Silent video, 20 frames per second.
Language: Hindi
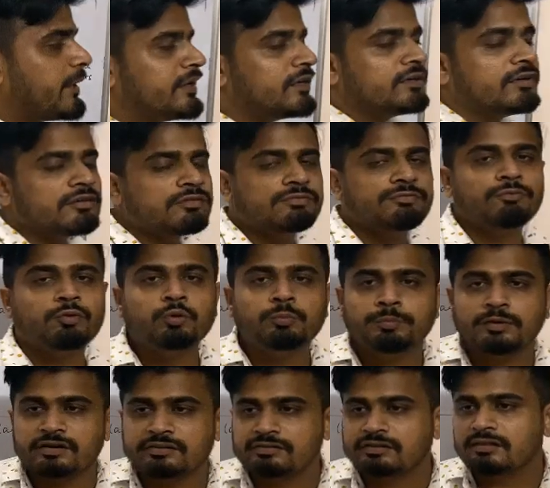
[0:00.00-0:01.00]
पेडलर्स वो
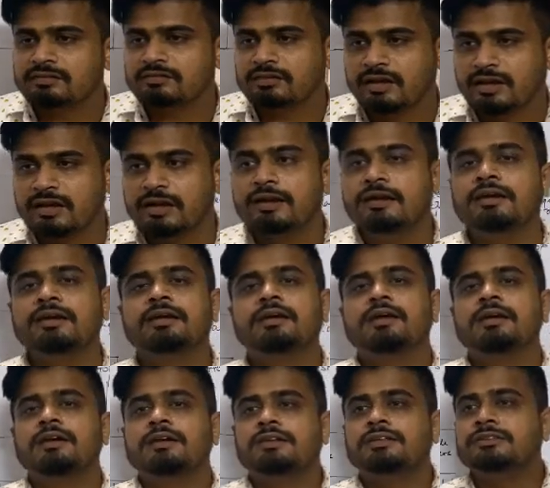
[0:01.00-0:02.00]
पर्सन हैं
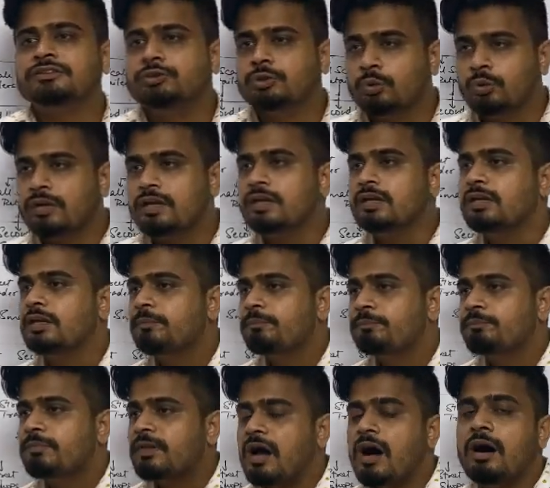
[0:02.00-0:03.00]
जो कि
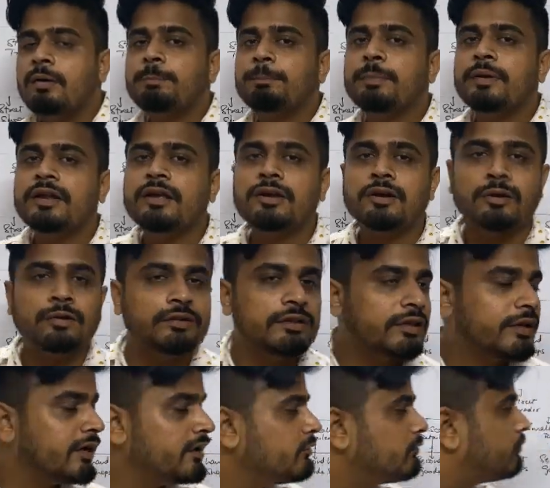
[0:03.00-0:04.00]
अपने खुद के